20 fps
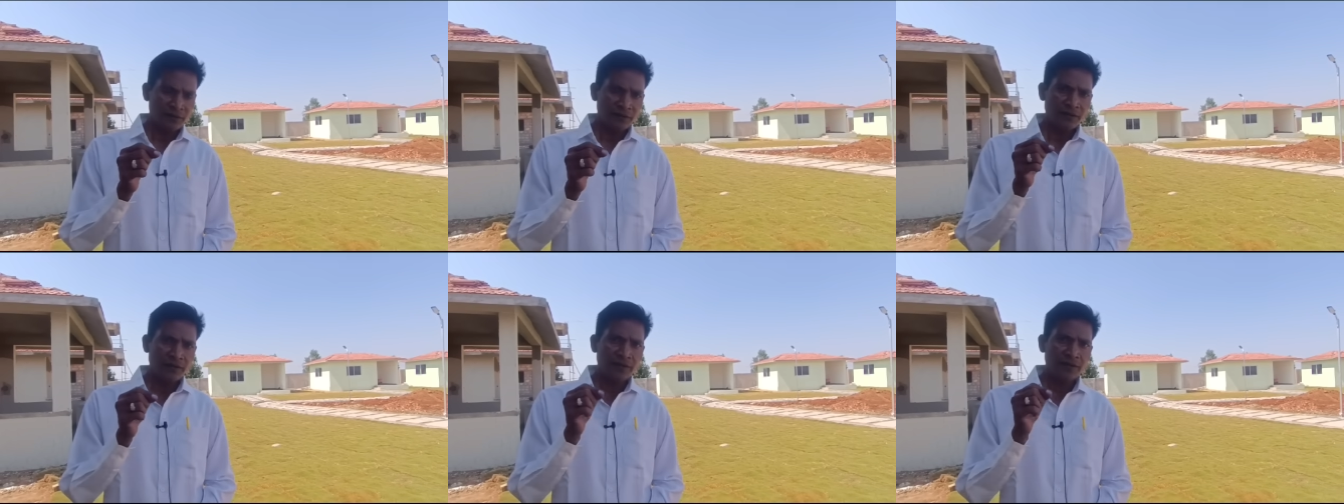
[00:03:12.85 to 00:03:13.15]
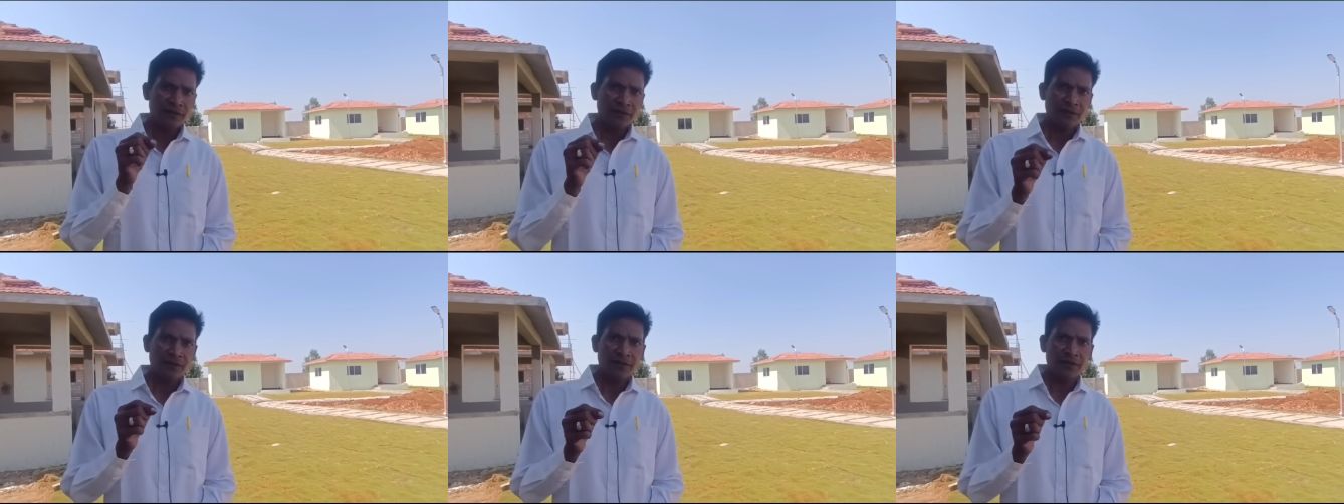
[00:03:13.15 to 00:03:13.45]

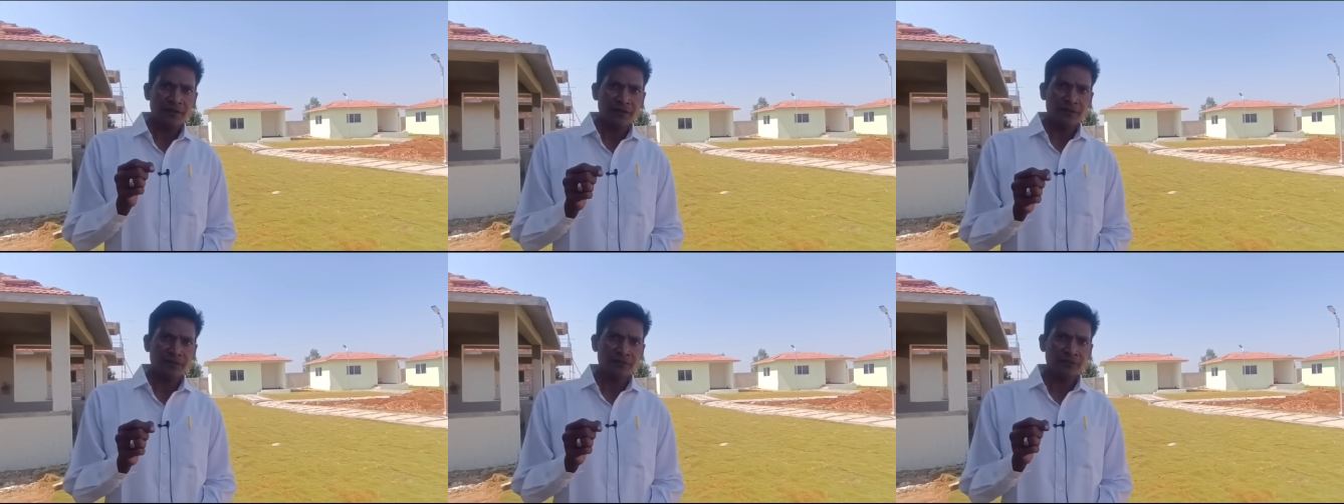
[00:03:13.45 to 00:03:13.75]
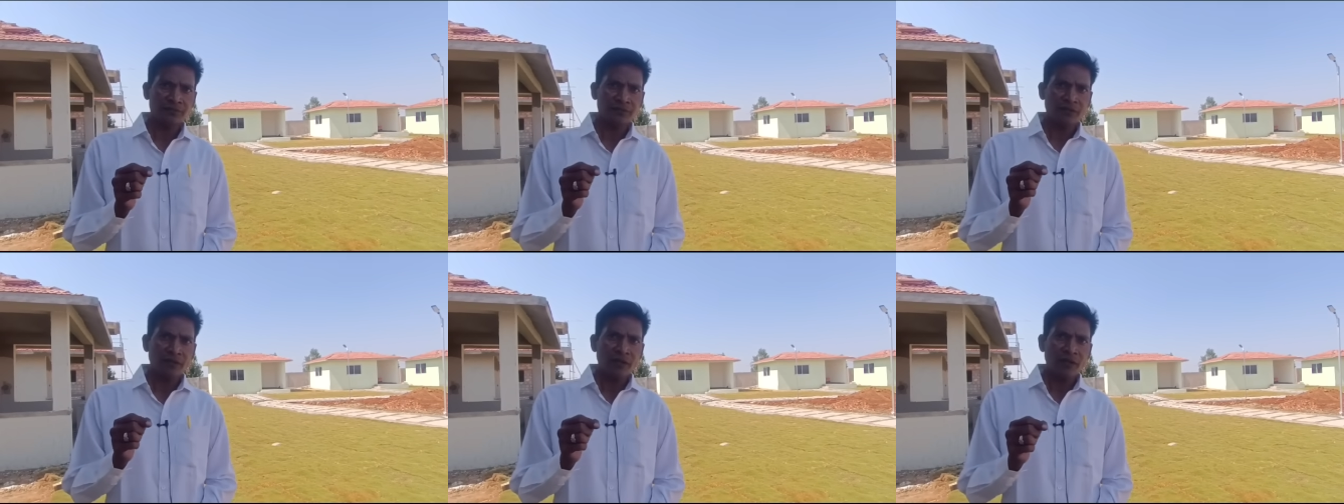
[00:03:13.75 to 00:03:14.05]
తినే తిండి
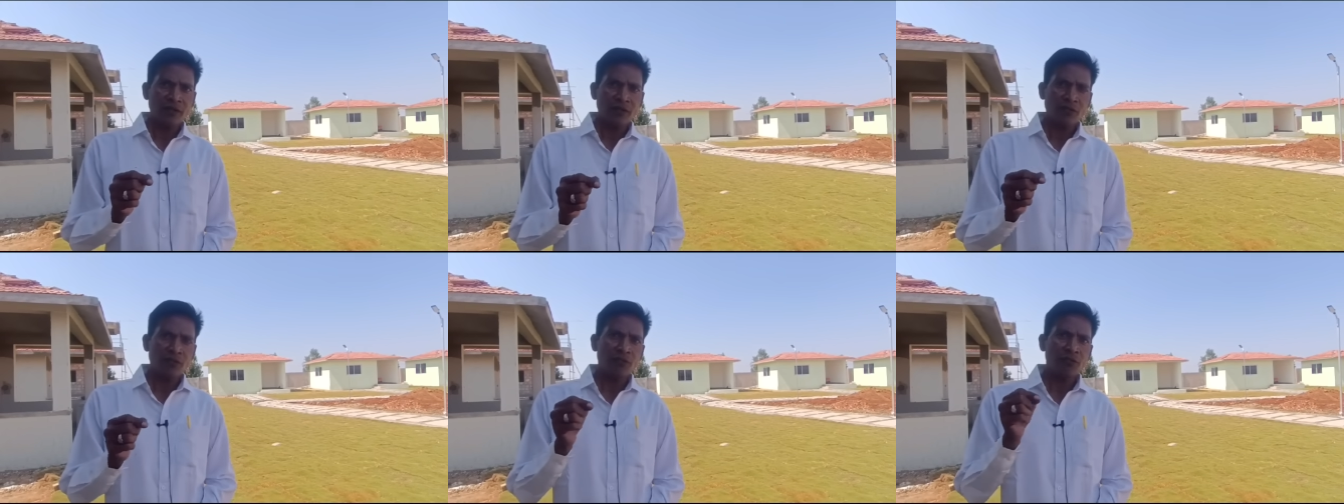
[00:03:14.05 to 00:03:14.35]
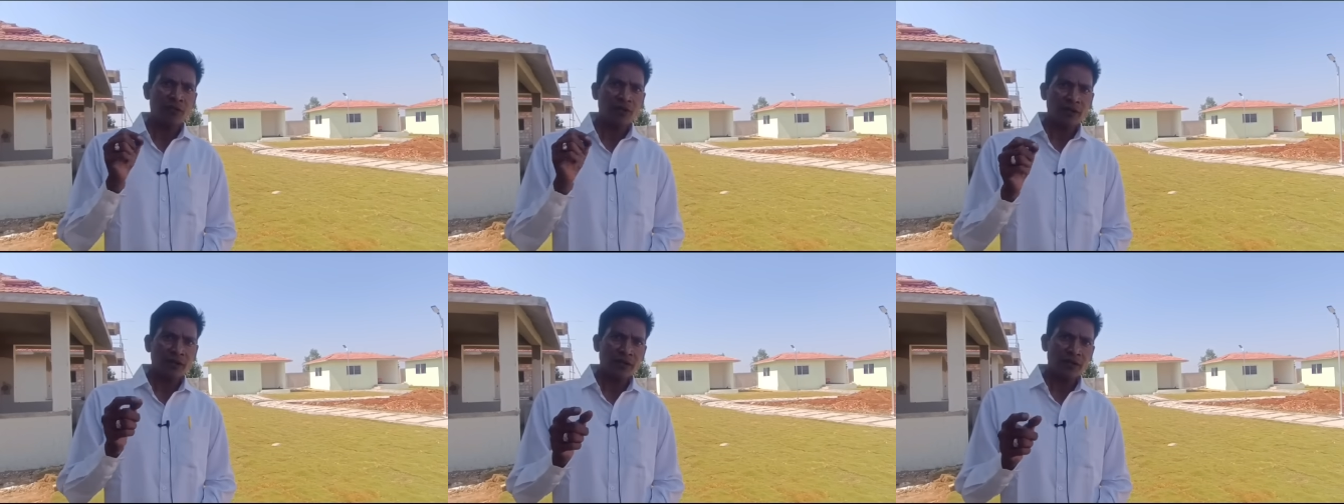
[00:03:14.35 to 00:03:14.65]

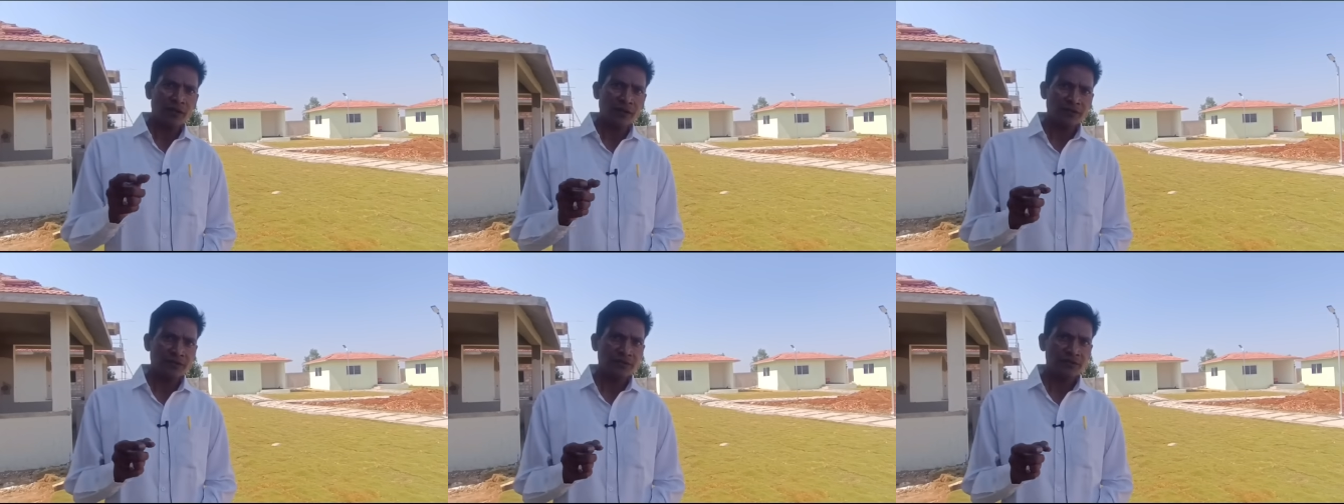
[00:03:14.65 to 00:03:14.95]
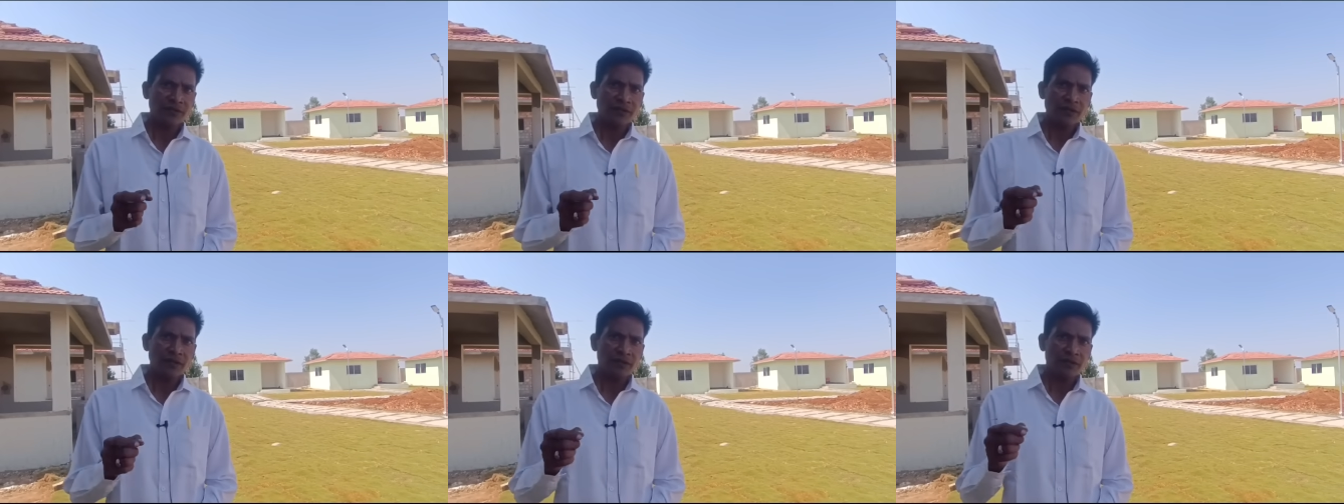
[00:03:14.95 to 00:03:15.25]
గుమ్మడికాయ
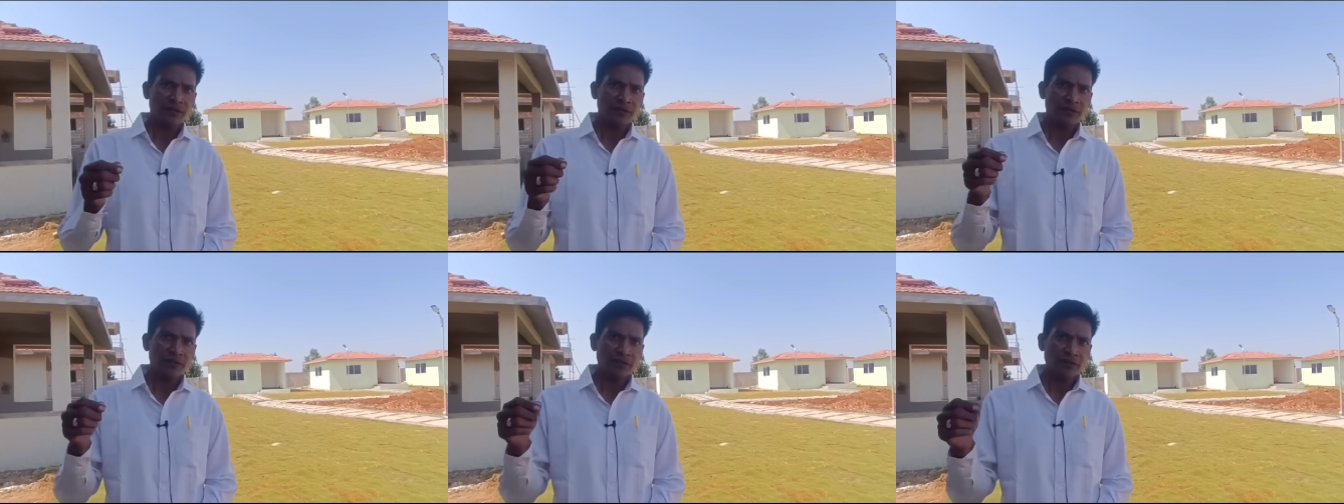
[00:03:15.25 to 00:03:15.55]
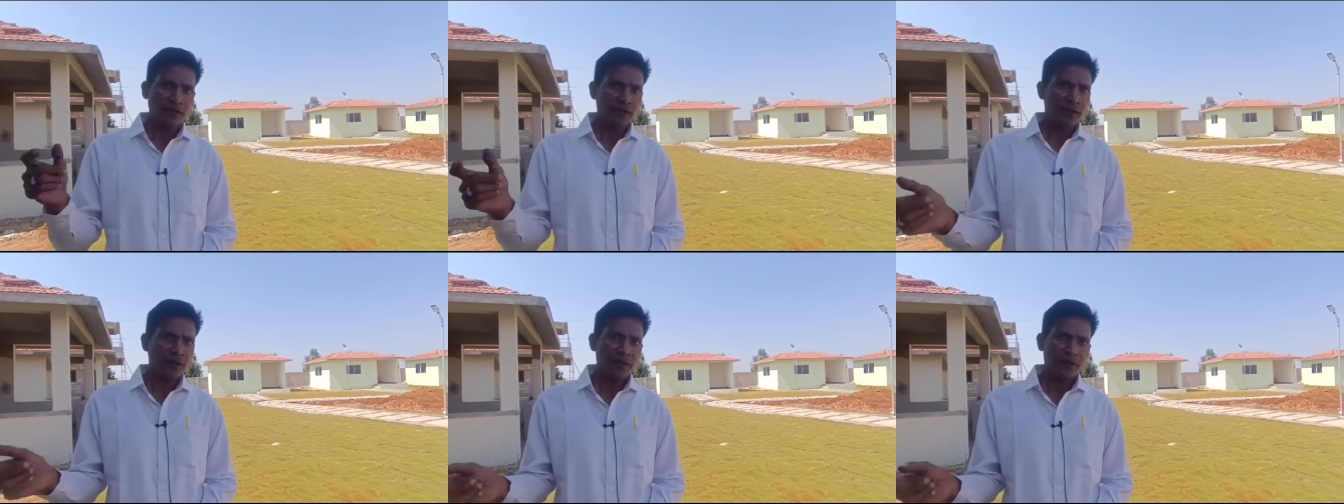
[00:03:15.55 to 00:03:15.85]
రసం అని
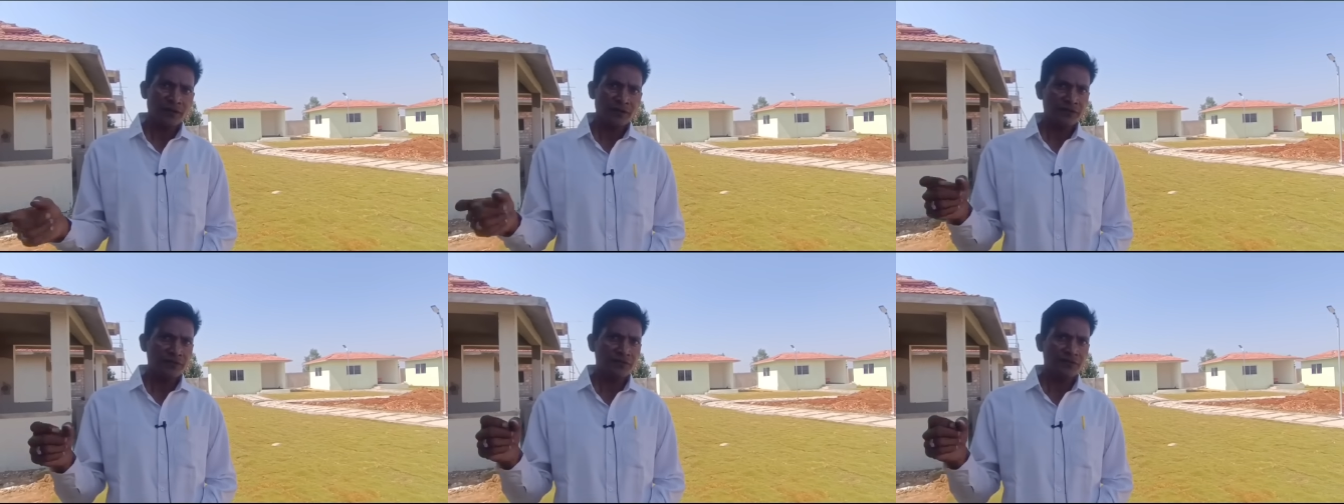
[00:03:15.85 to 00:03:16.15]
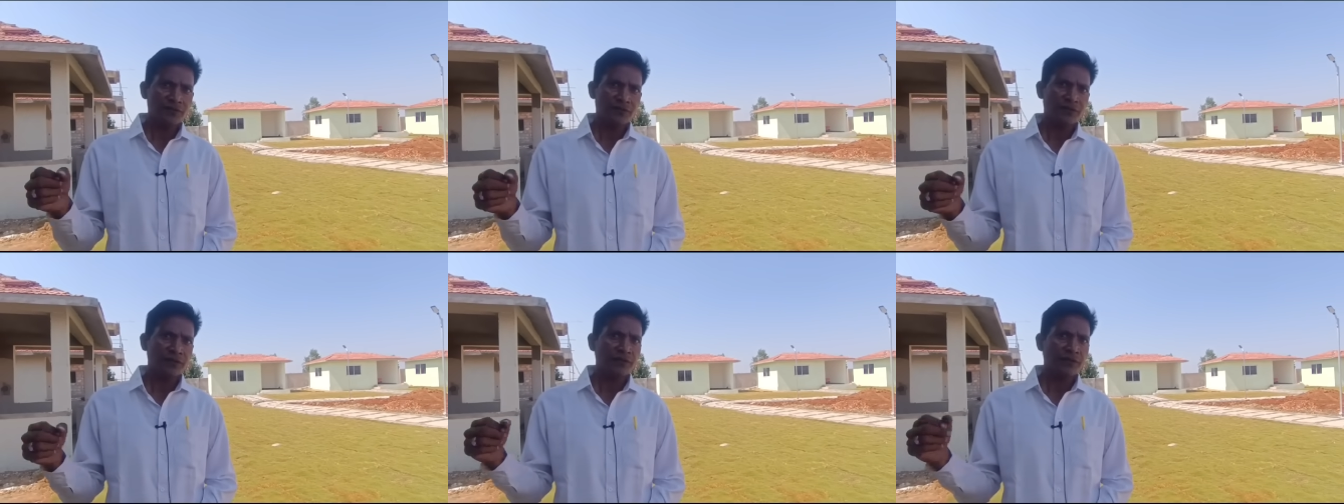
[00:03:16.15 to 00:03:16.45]
తర్వాత క్యారెట్
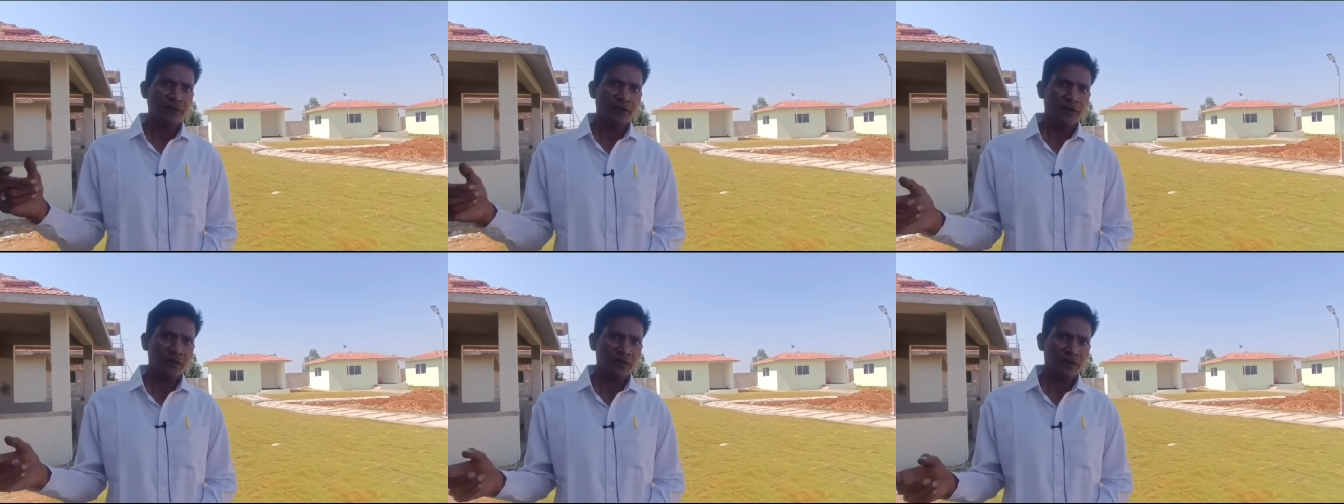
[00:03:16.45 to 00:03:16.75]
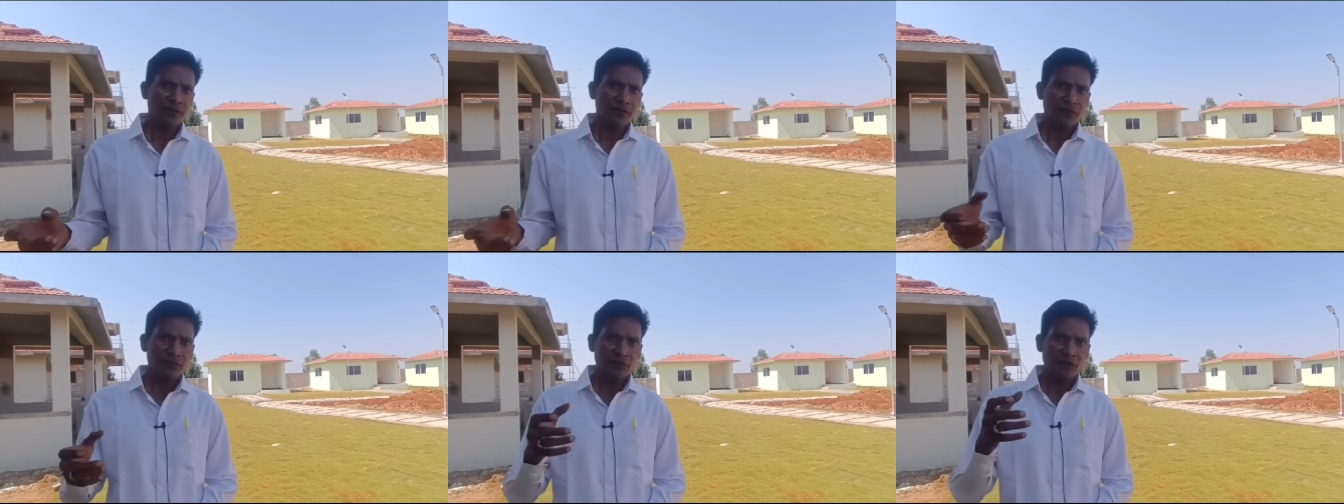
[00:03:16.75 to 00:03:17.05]
జ్యూస్ అని
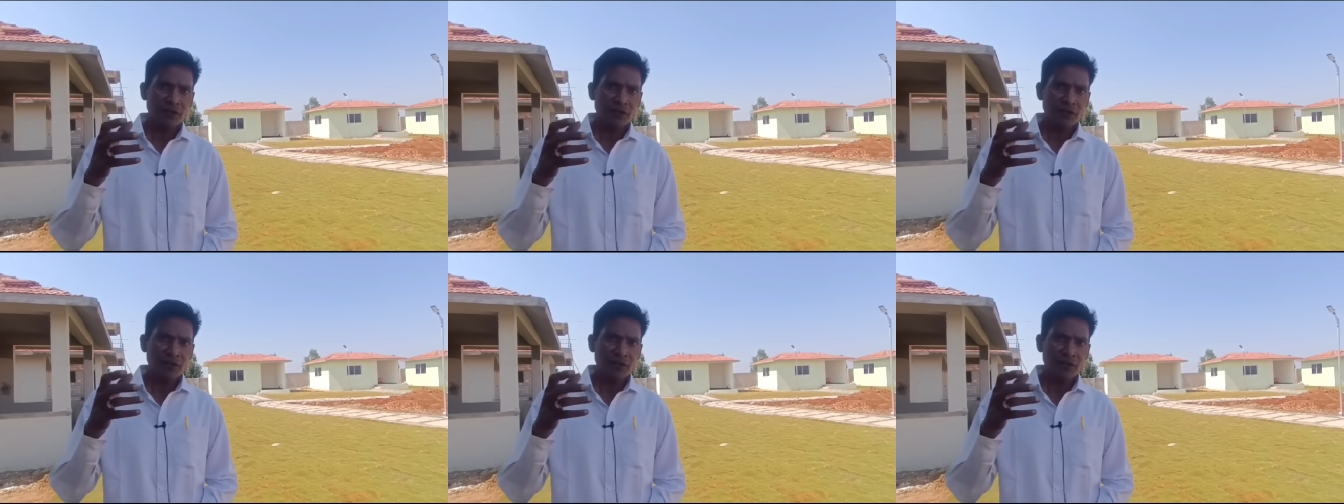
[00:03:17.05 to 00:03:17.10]
ఇవన్నీ